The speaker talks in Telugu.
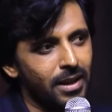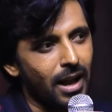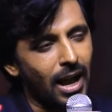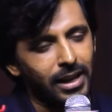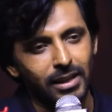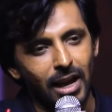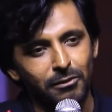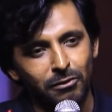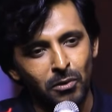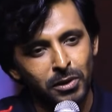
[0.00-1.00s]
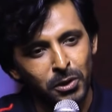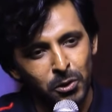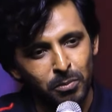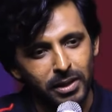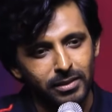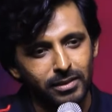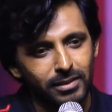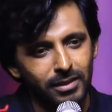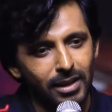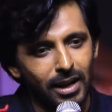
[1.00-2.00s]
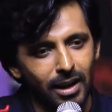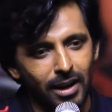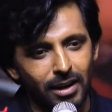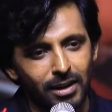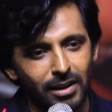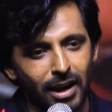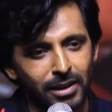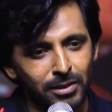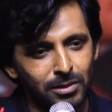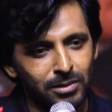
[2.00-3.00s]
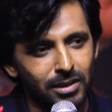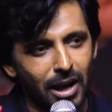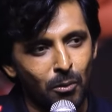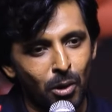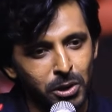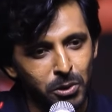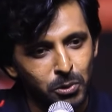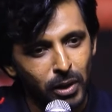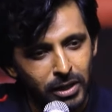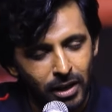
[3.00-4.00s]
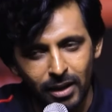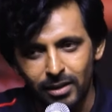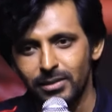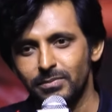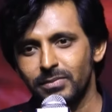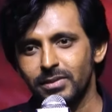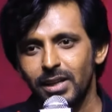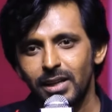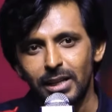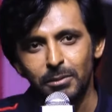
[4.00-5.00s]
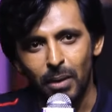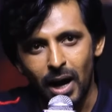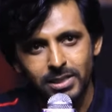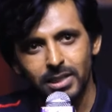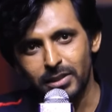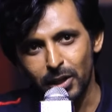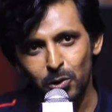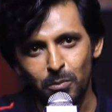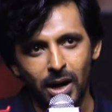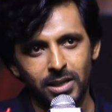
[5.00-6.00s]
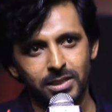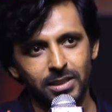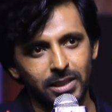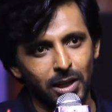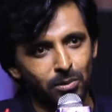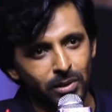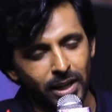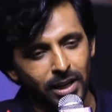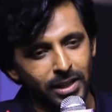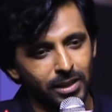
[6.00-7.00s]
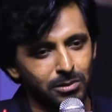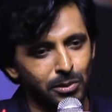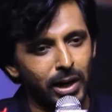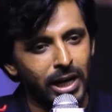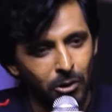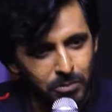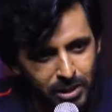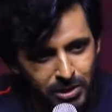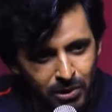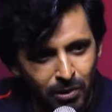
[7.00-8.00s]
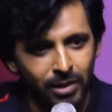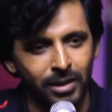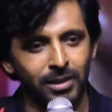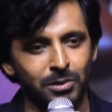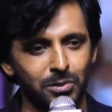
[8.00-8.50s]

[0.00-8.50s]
ఐ ఐ ఫౌండ్ న్యూ బ్రదర్ ఐ నో ఐ వాంట్ యూ టు ఎడ్ ఈ భాష తెలుగు భాష తెలుగు నేల నిన్ను అడాప్ట్ చేసుకోవాలని నేను